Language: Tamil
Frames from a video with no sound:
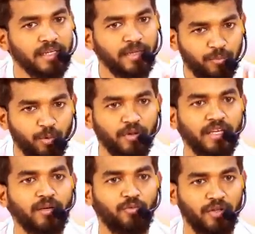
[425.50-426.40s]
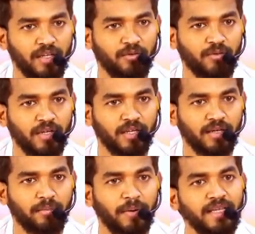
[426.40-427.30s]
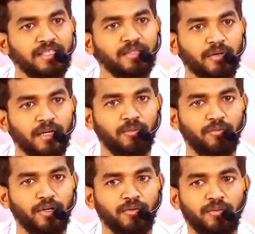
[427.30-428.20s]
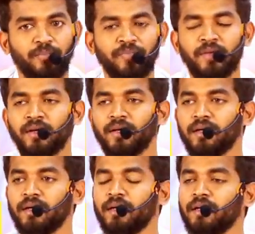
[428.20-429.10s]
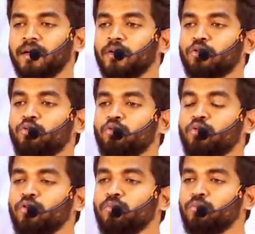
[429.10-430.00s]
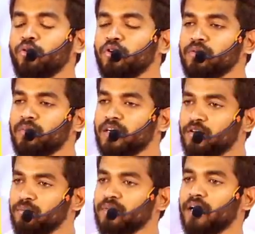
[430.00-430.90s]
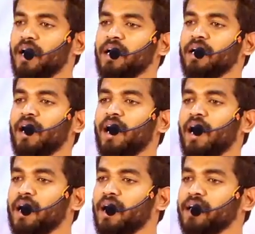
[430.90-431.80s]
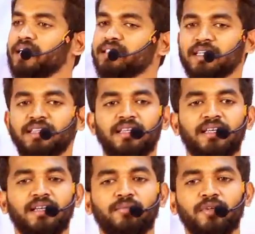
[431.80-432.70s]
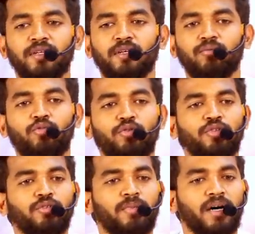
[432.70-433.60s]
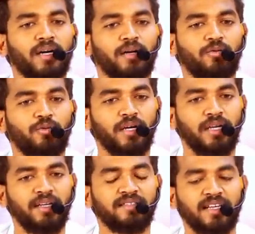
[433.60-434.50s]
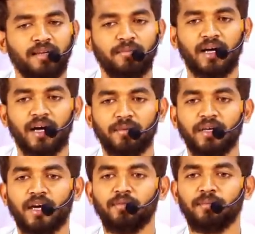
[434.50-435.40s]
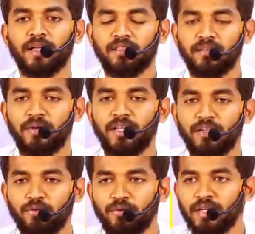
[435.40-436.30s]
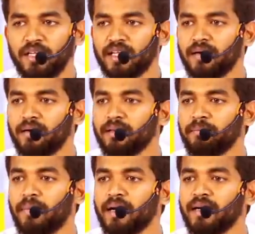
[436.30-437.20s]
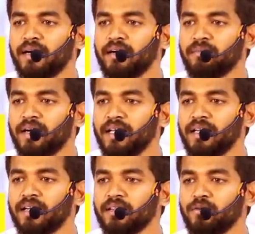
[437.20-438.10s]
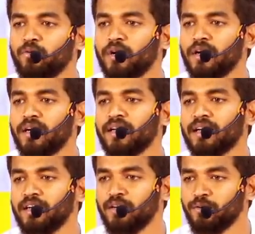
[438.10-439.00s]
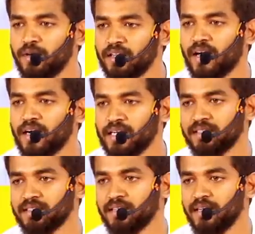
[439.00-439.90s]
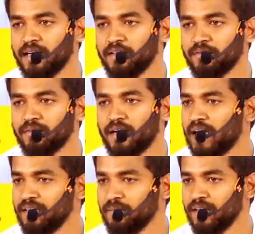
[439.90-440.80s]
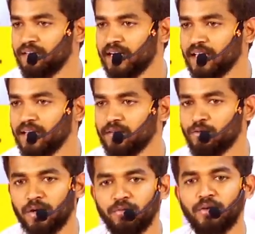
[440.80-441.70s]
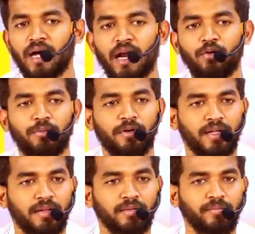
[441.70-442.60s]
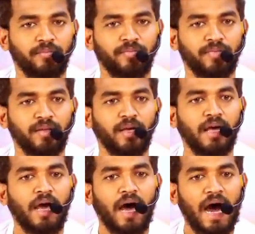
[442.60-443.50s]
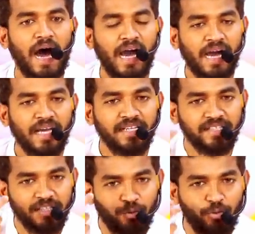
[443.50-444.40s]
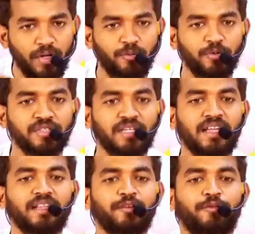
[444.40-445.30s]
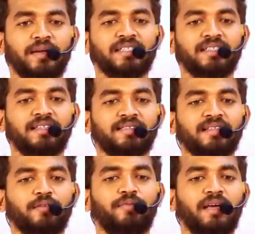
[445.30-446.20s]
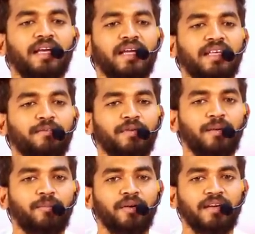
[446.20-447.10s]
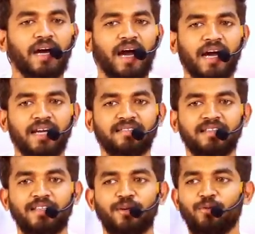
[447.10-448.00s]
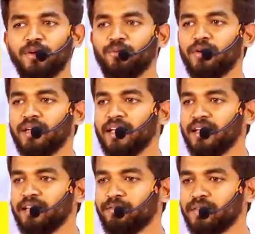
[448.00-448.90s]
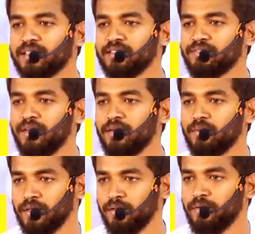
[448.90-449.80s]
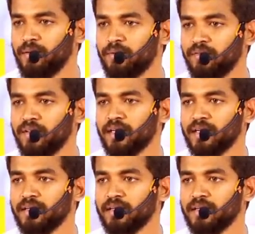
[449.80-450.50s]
இப்போதைக்கு முடியாது உங்களால் பயிற்சி பண்ணால் முடியும் தூங்கும்போது மட்டும்தான் ஆகாய சக்தி என்பது முழுதுமாக உடலில் செயல்பட ஆரம்பிக்கும் அதுவும் பத்து மணிக்கு தூங்குனீங்கன்னா தான் அந்த பன்னெண்டு மணியிலேருந்து ஒன்றரை ரெண்டுக்குள்ளே அந்த ஆகாய சக்தி கிடைக்கும் அதுக்கு மேலே அது கிடைக்காது உடம்புக்குள்ளே அலோவ் பண்ணாது ஆகாய சக்தி உள்ளே போச்சுன்னா தான் அந்த ஃப்ரெஷ்னஸ் அந்த ஃபீலே நீங்கள் ஃபீல் பண்ணுவீங்க ஆகாய சக்தியே உள்ளே போகலன்னா எங்கேருந்து ஃப்ரெஷ்னஸ் ஃபீல் நீங்கள் ஃபீல் பண்ணுவீங்க